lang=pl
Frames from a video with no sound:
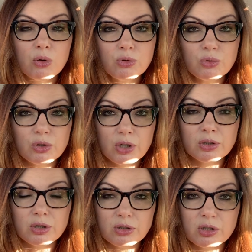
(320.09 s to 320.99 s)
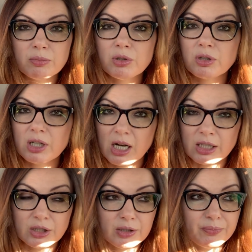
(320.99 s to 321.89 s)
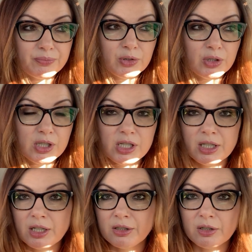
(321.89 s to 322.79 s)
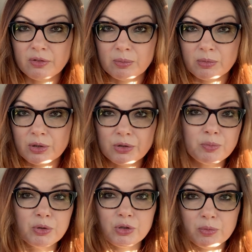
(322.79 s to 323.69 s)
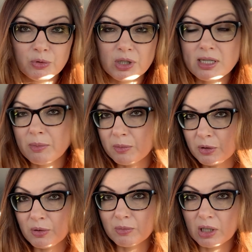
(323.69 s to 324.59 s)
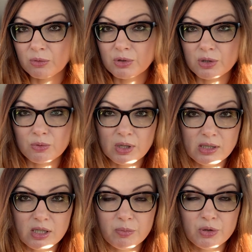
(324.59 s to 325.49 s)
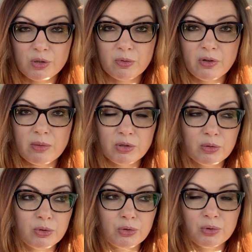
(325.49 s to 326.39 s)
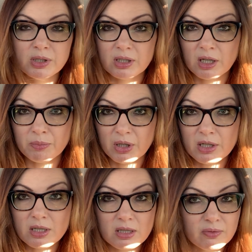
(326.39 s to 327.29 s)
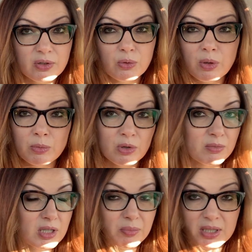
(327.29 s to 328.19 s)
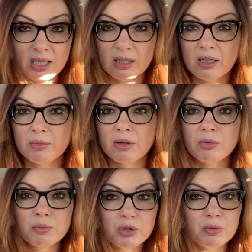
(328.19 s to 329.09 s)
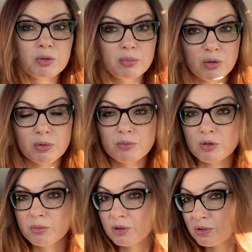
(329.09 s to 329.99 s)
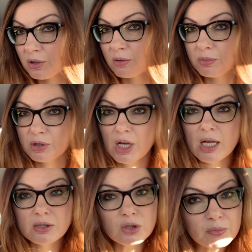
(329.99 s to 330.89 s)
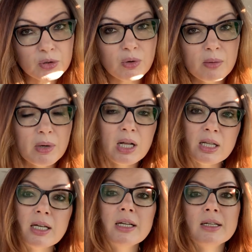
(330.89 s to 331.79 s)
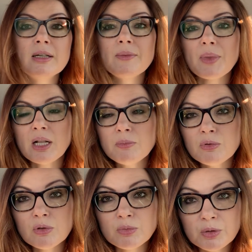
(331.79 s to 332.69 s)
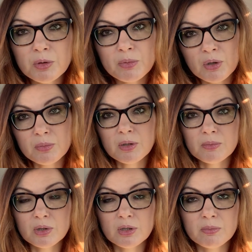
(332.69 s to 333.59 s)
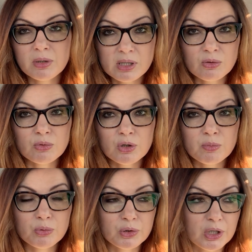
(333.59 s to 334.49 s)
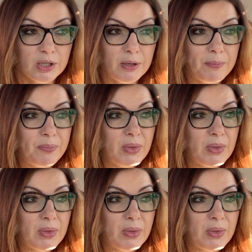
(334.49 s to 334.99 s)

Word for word: Utrudniony dostęp do lekarzy, do leczenia, nie wiem, ktoś potrzebuje, sama miałam taką sytuację, że potrzebowałam zrobić USG piersi, zwykła byłam zapisana i miałam olbrzymi problem, żeby to zrobić. Zrobiłam, ale, ale był olbrzymi problem i bardzo duże opóźnienie.